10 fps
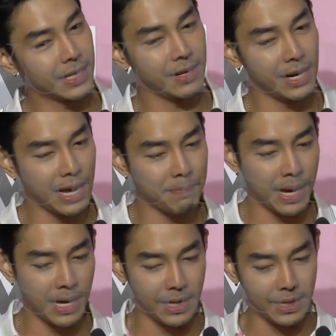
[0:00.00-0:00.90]
เขาเรียกอะไร
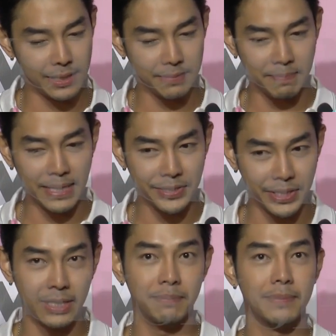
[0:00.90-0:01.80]
ไปไป
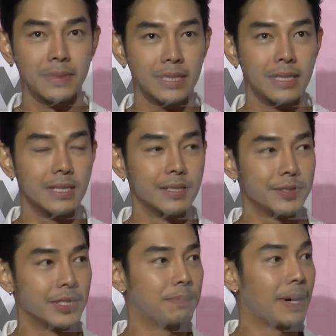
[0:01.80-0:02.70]
สืบ
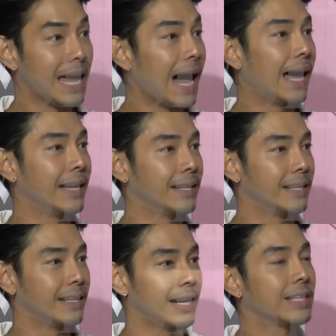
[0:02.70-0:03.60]
สืบพยาน
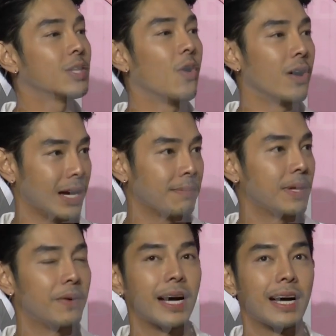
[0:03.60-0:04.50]
ให้ตรงครับ
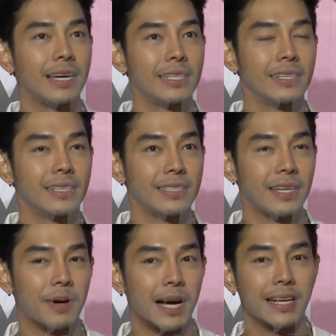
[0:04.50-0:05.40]
แต่ว่า
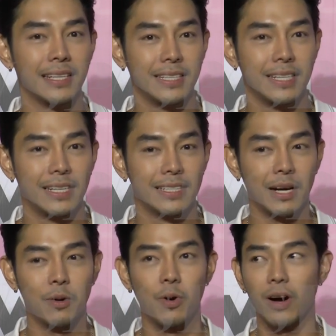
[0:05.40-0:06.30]
แต่ว่า
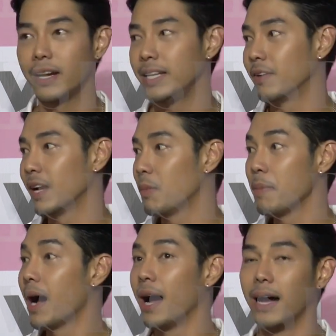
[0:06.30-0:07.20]
ทางคู่กรณีของเรา
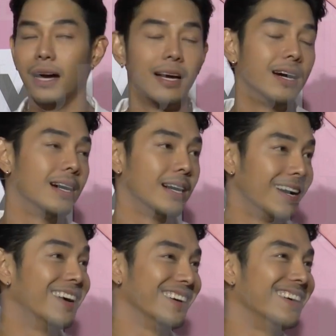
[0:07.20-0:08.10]
ไม่มา
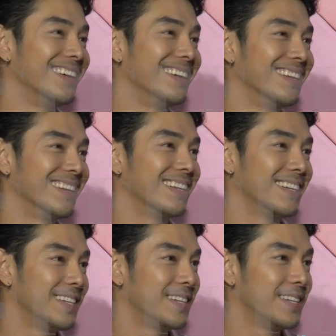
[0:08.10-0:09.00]
เอ่อ
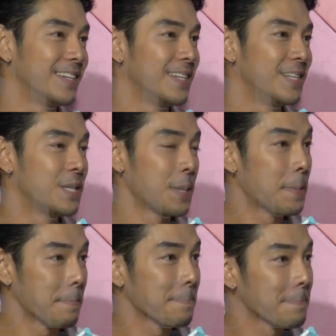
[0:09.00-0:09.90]
แล้วที่ไปขึ้นศาล
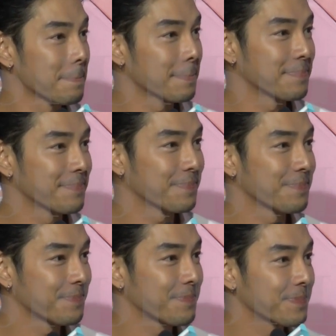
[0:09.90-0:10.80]
ได้ได้
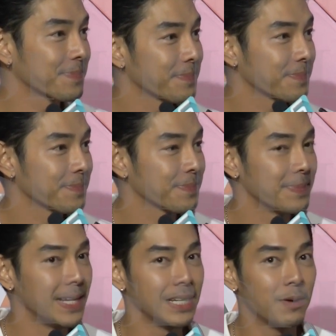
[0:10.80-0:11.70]
ใจความอย่างไรบ้าง
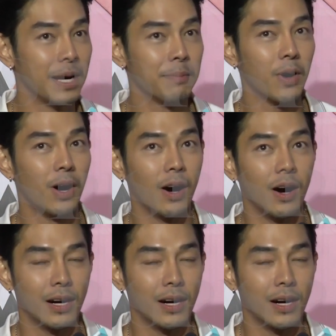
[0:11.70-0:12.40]
ได้ใจความก็